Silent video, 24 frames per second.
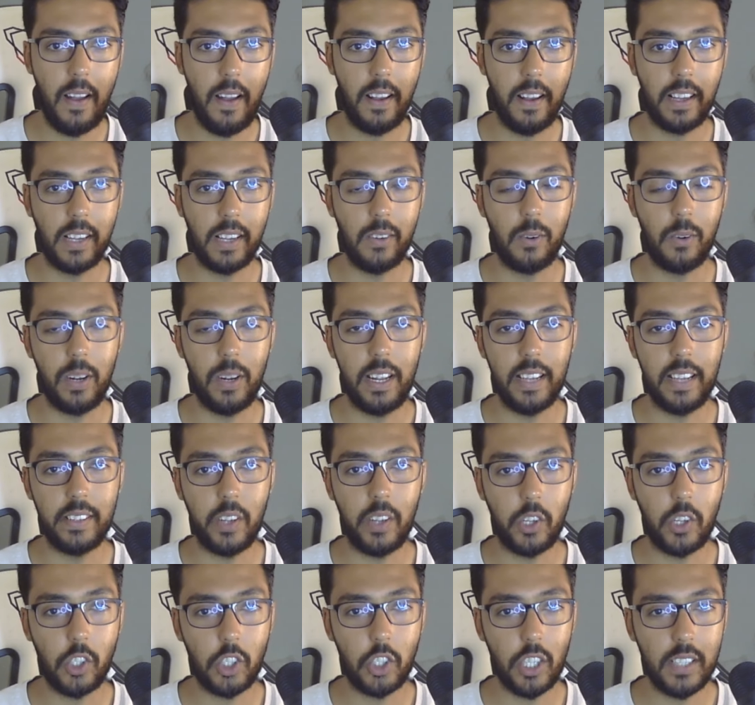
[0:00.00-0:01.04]
يقول لي هذاك
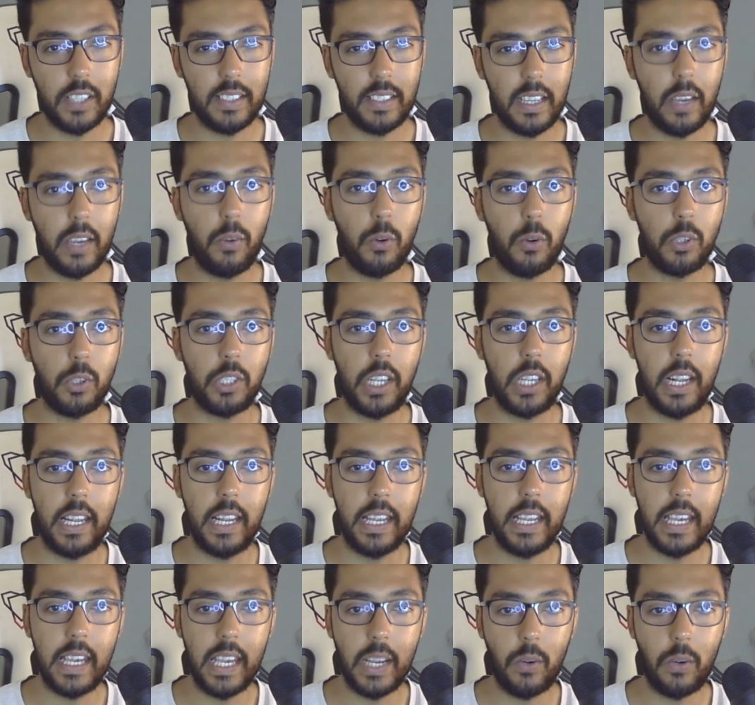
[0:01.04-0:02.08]
الشخص غيخرج
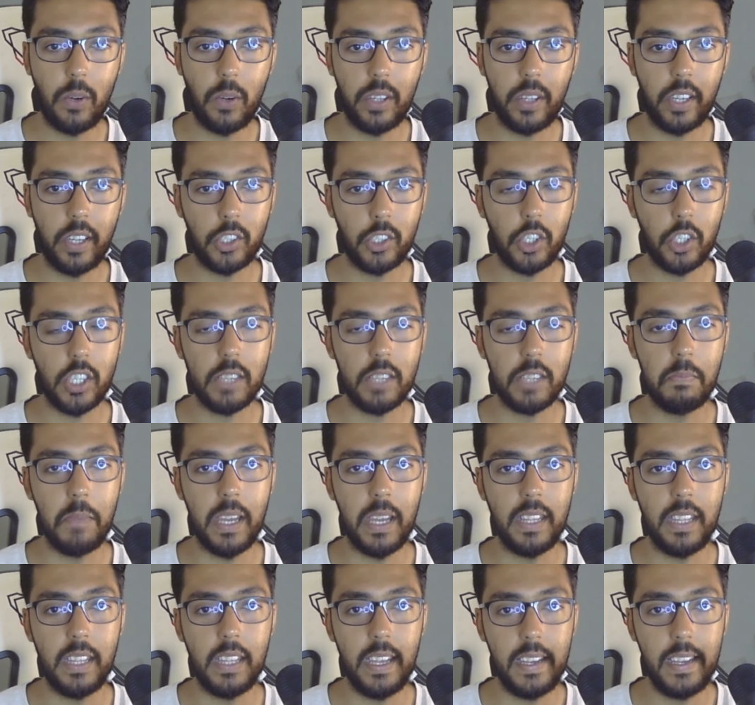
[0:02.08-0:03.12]
عليك وهذاك الشخص ما
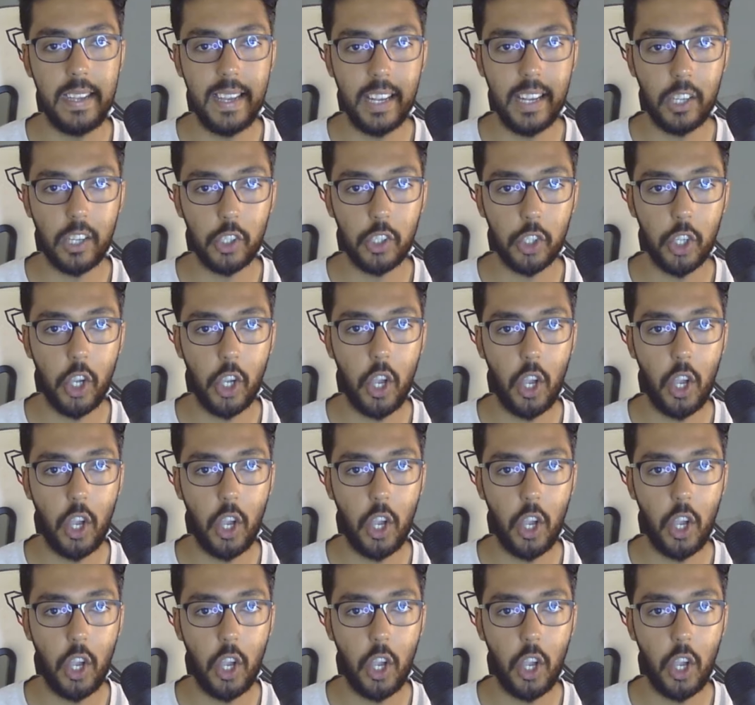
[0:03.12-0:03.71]
دايرش